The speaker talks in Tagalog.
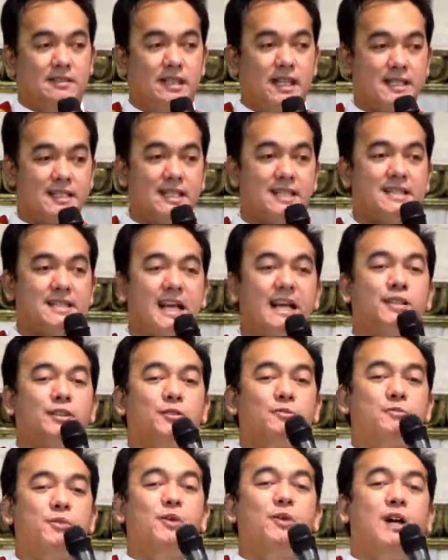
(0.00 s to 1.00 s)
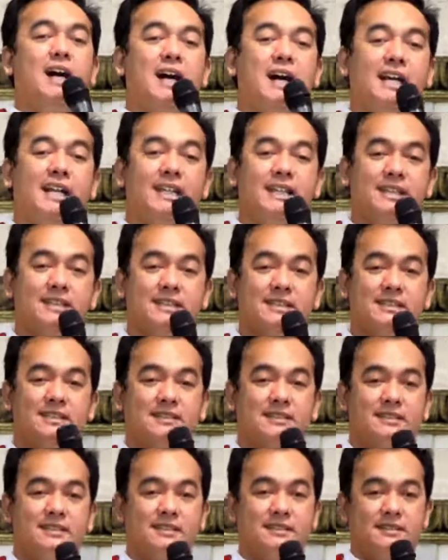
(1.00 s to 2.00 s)
asensadong buhay.
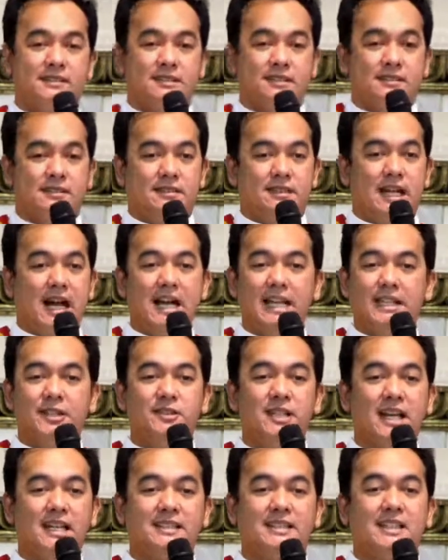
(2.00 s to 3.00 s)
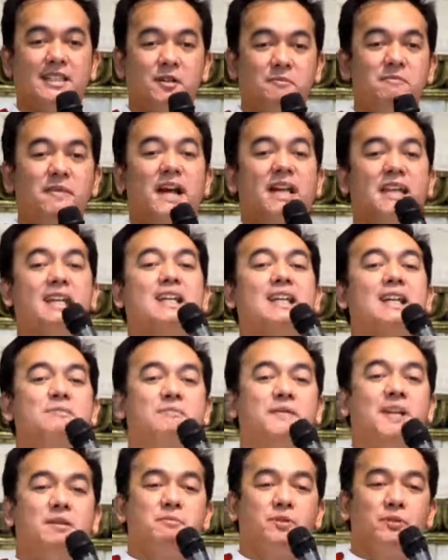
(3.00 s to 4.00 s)
Ayaw natin ng
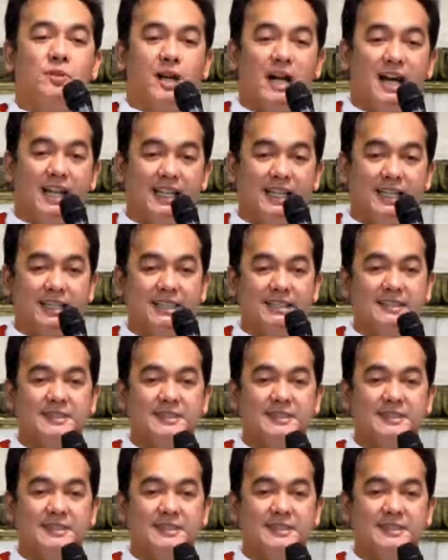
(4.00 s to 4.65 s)
mahirap na buhay.